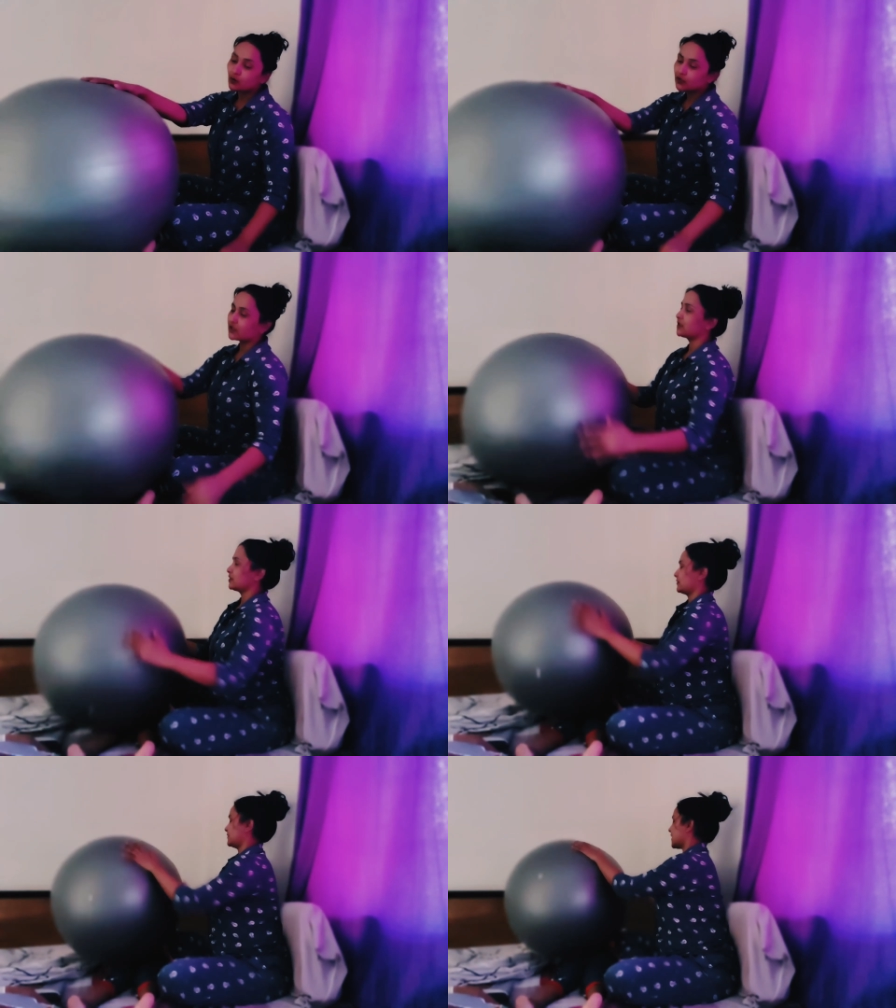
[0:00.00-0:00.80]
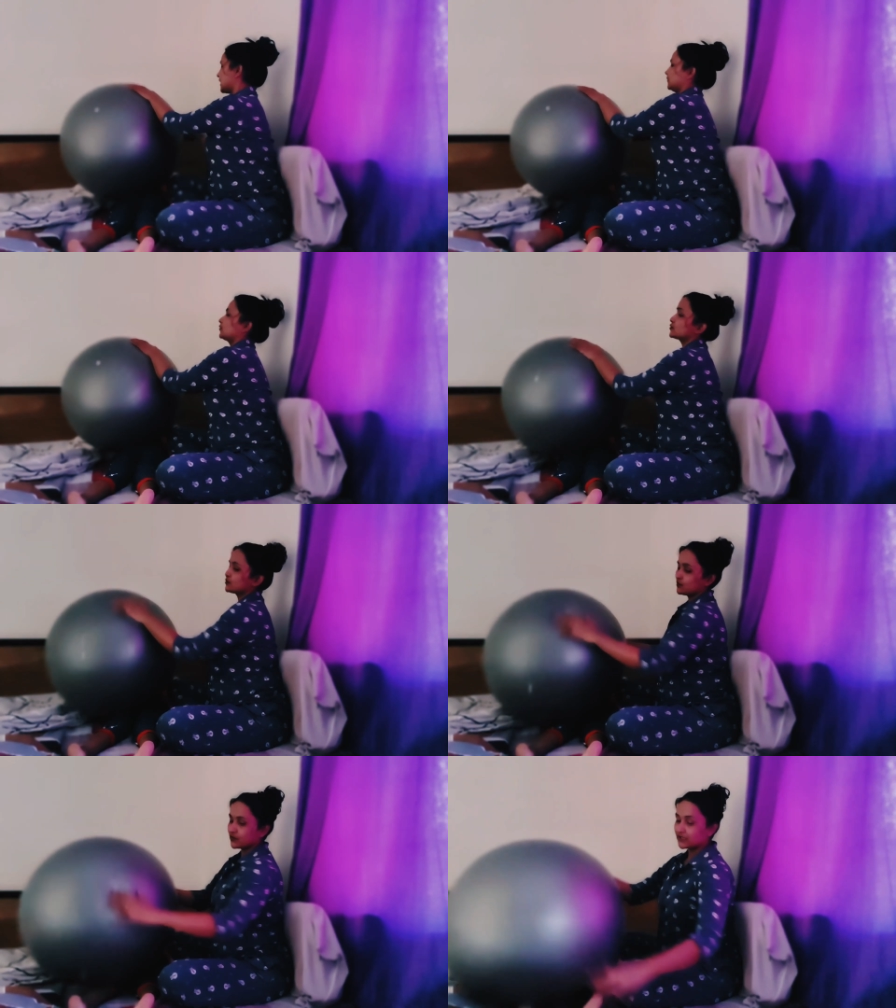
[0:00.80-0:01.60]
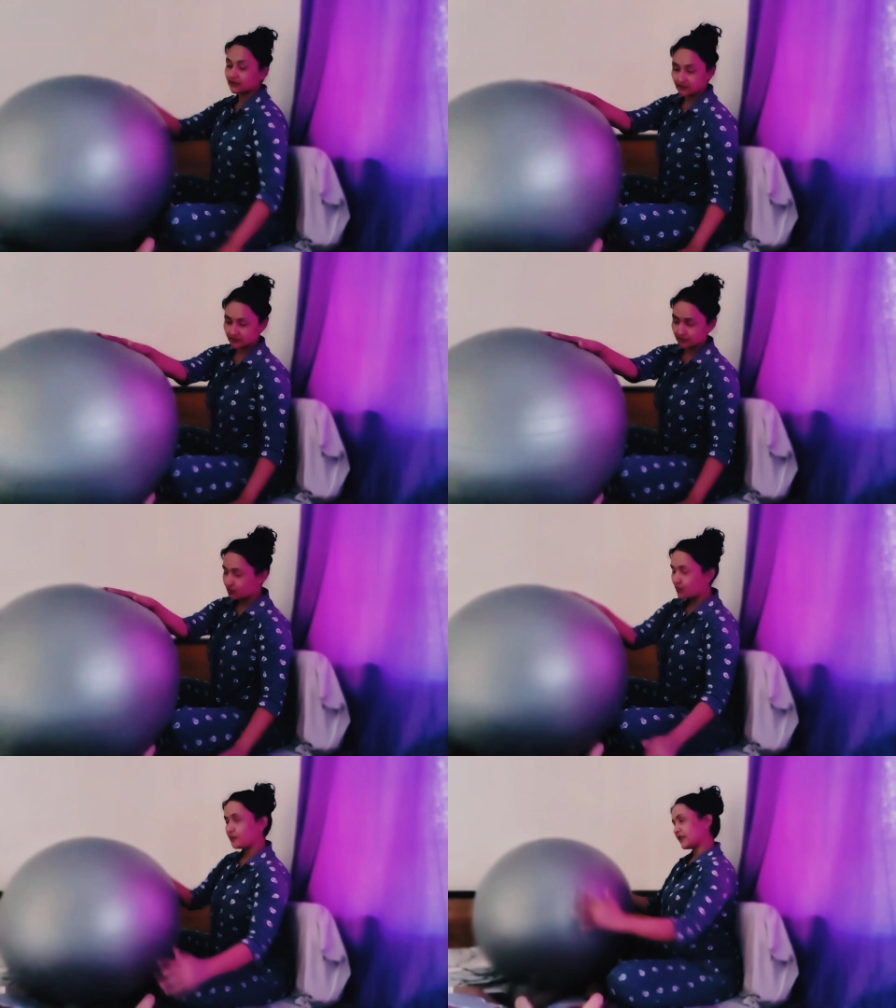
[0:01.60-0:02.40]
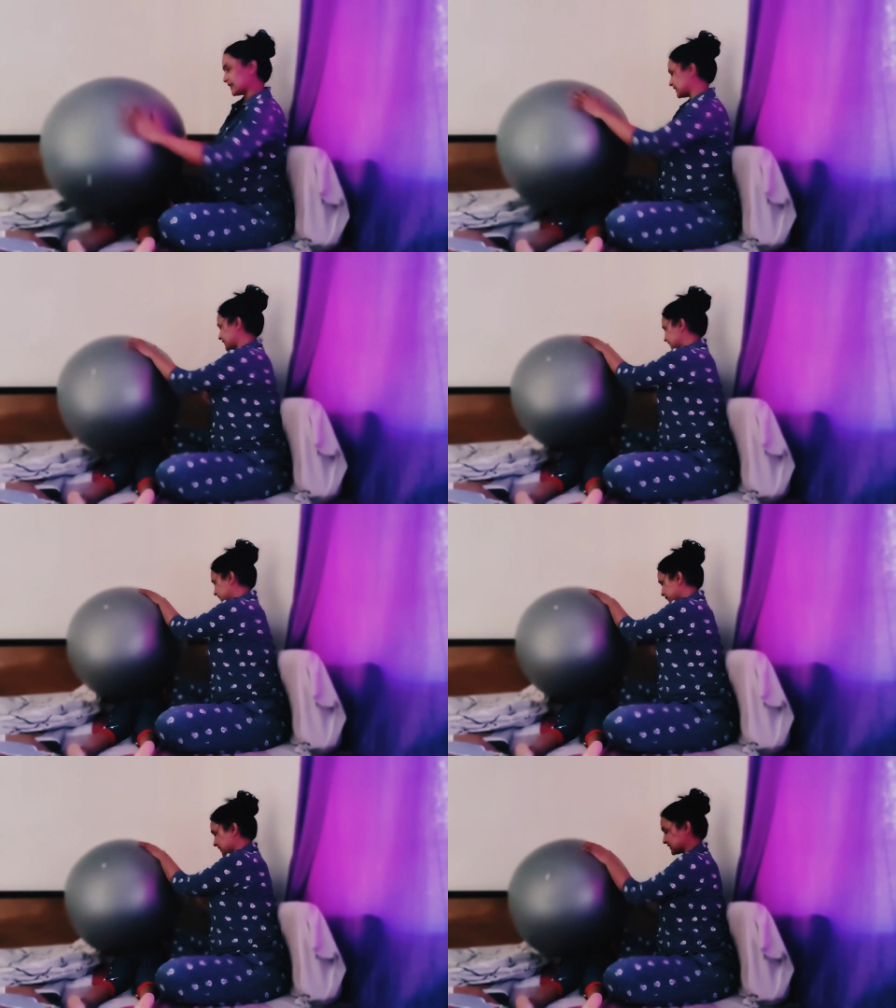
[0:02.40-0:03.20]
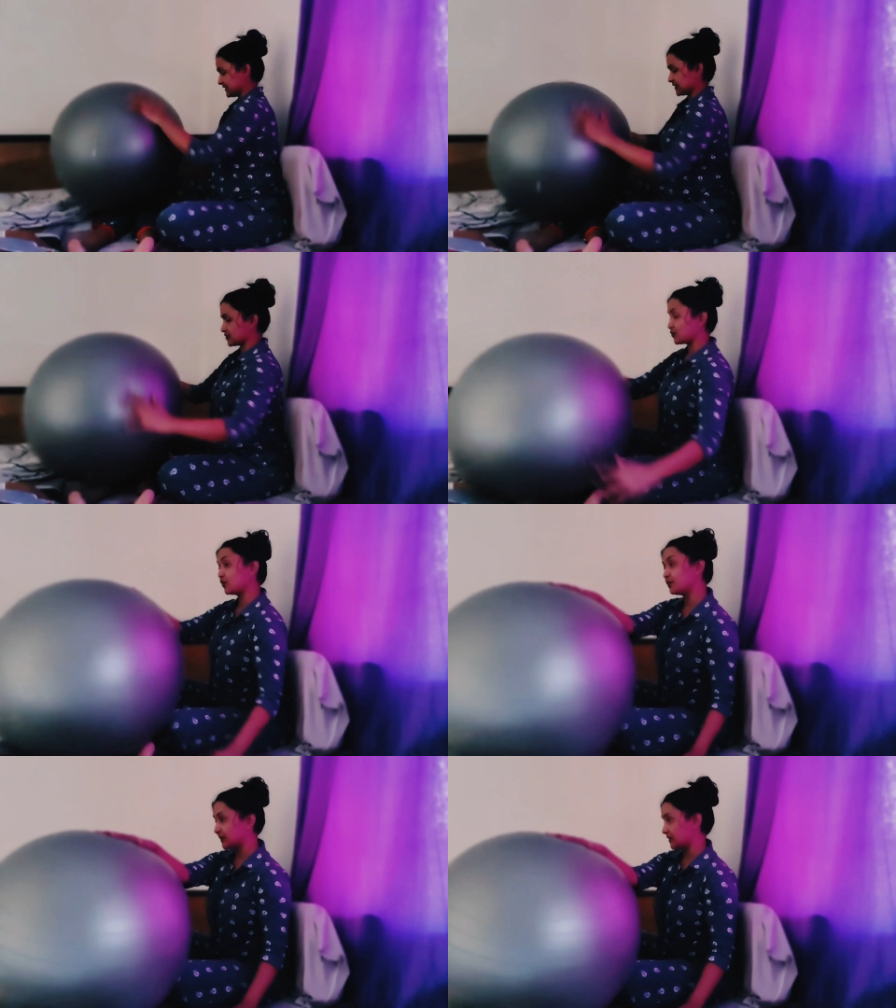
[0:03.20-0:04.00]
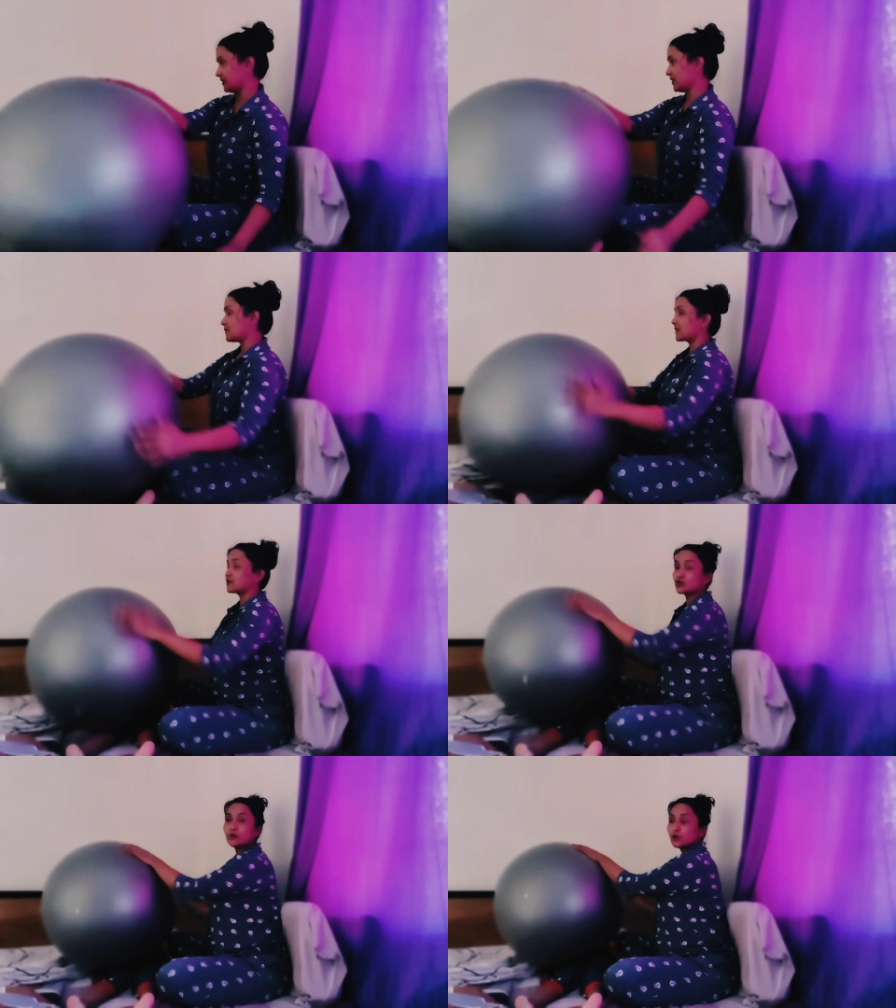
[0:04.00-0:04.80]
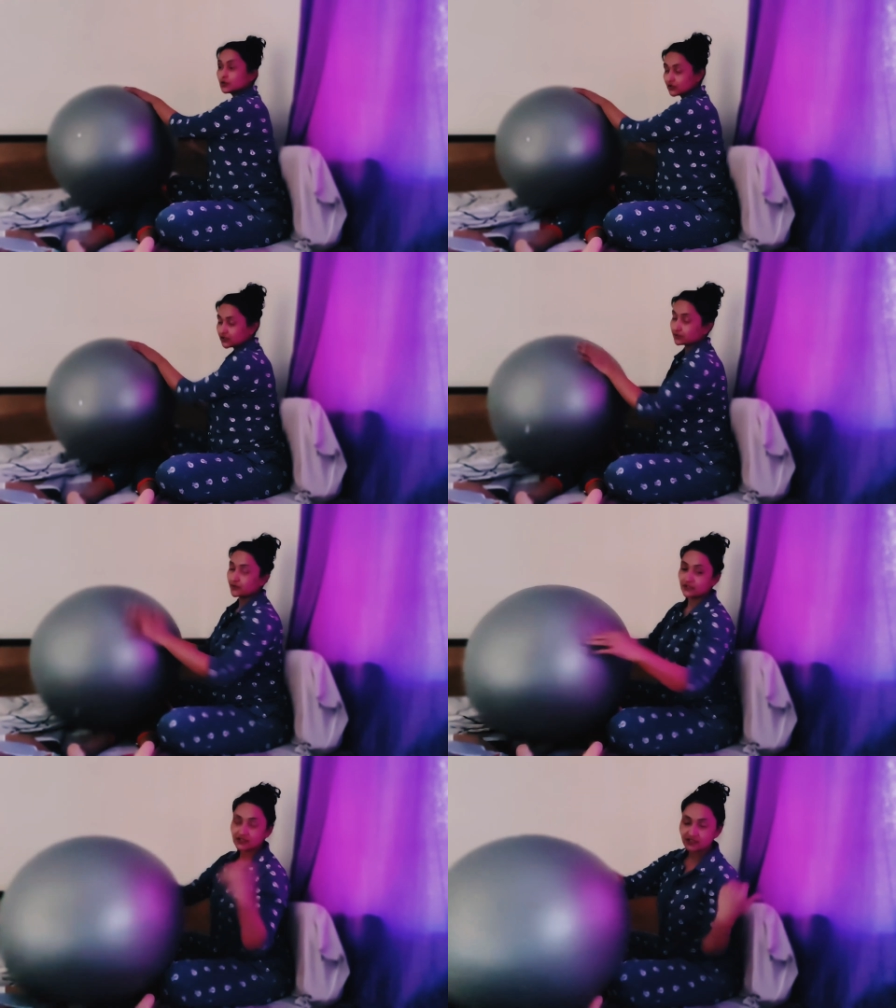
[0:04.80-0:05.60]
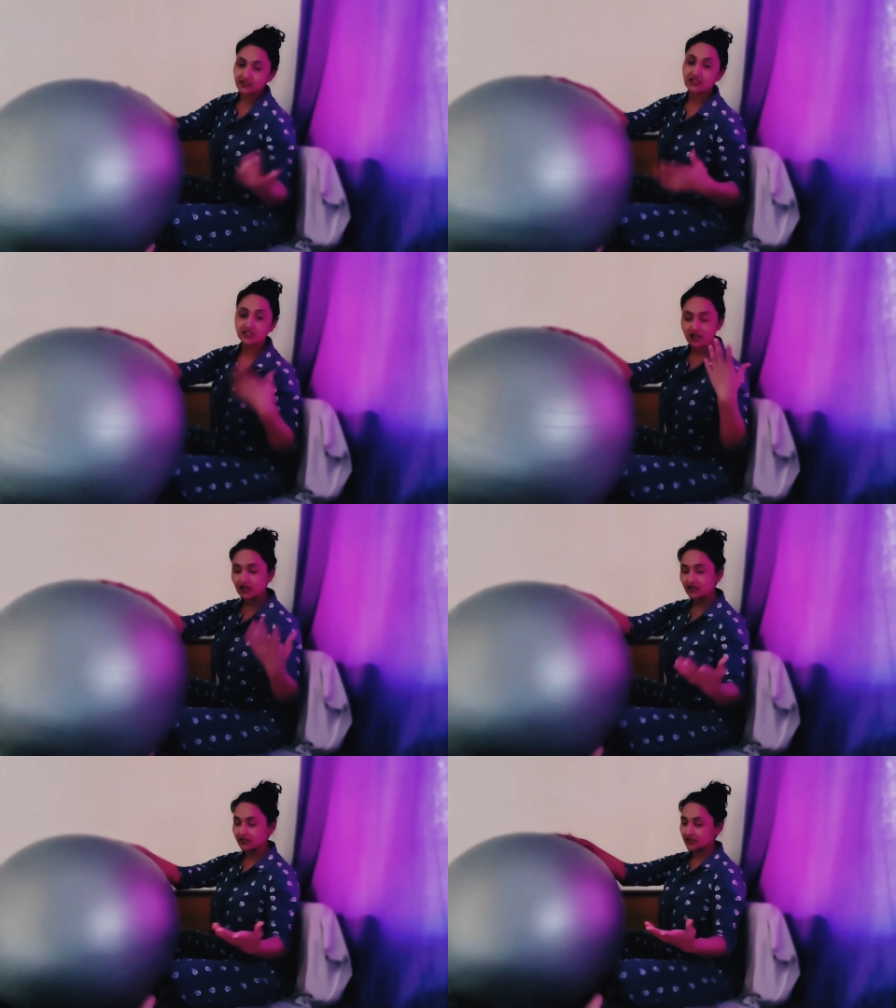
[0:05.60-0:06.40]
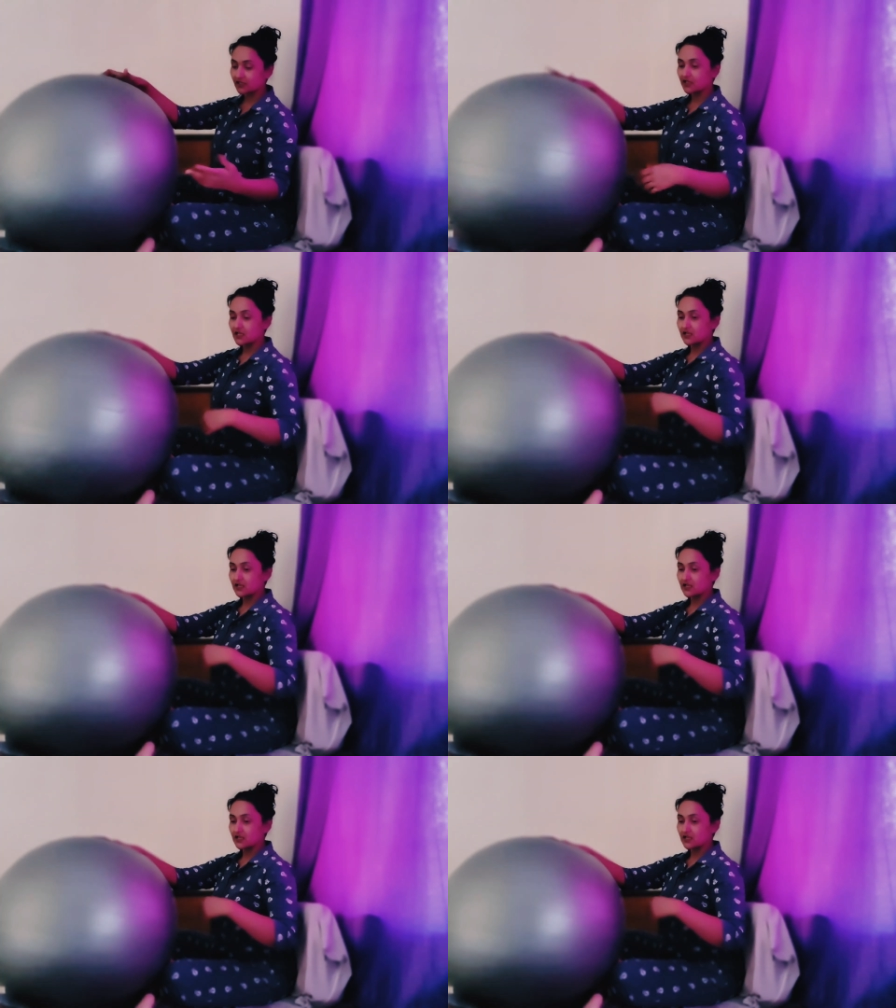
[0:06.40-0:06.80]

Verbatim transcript: उठकर रात को सोने तक जो भी एक्टिविटी हम करते हैं ना जो भी मतलब सुबह उठकर ब्रश करना शार लेना